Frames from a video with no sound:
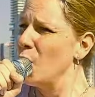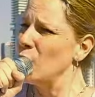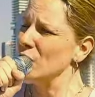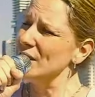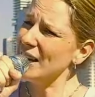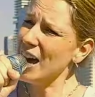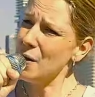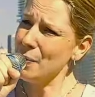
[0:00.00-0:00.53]

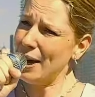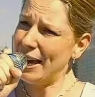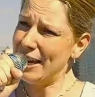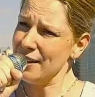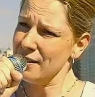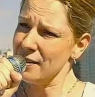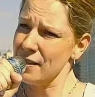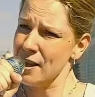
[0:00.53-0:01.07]
Und
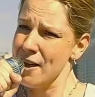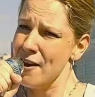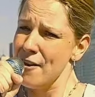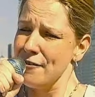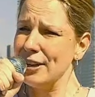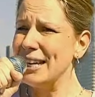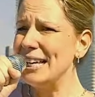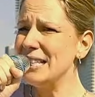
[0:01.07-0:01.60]
dabei
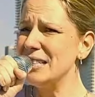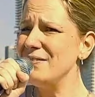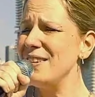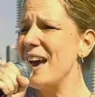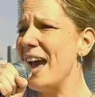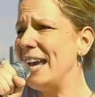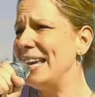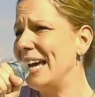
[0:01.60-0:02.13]
vergessen
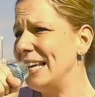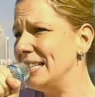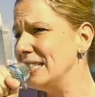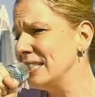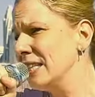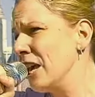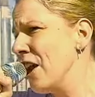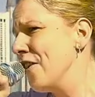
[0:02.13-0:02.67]
wir ein
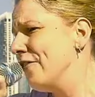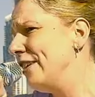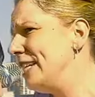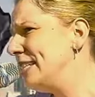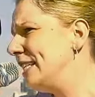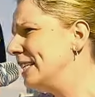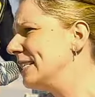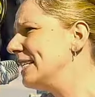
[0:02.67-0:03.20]
ganz
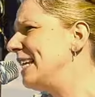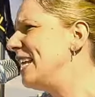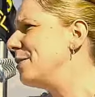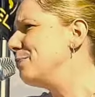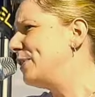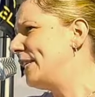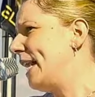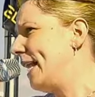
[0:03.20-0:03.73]
wichtiges
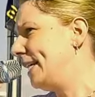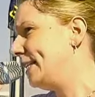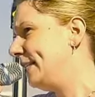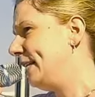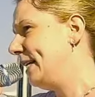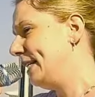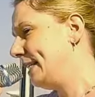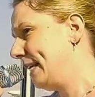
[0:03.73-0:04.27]

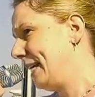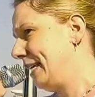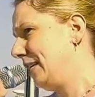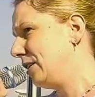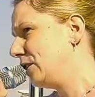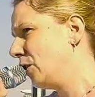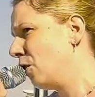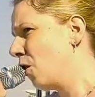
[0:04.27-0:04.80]
Lebenselixier des
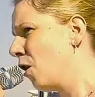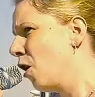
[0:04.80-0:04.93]
Kindes.